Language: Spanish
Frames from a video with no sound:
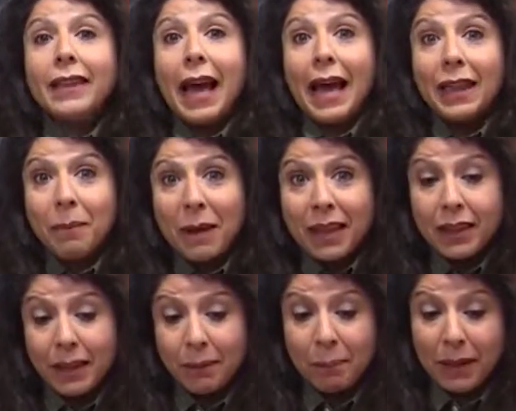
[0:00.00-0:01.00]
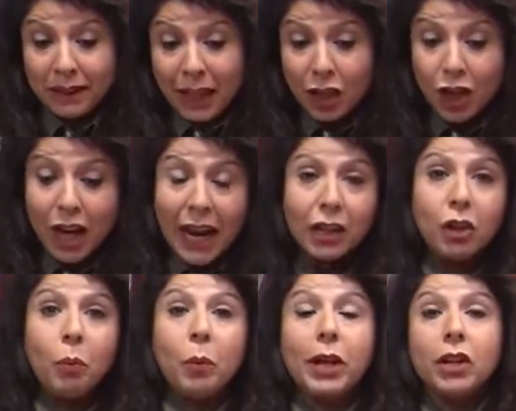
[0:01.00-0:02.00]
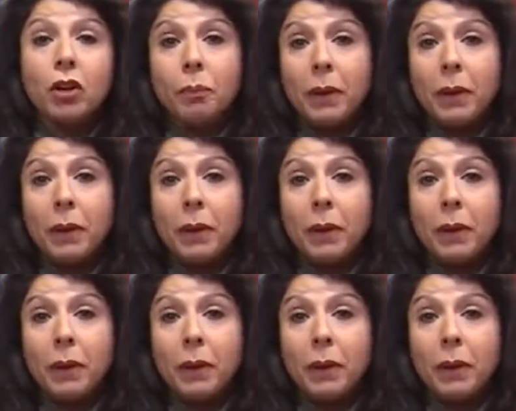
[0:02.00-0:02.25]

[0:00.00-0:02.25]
Además de pantalón largo, bueno,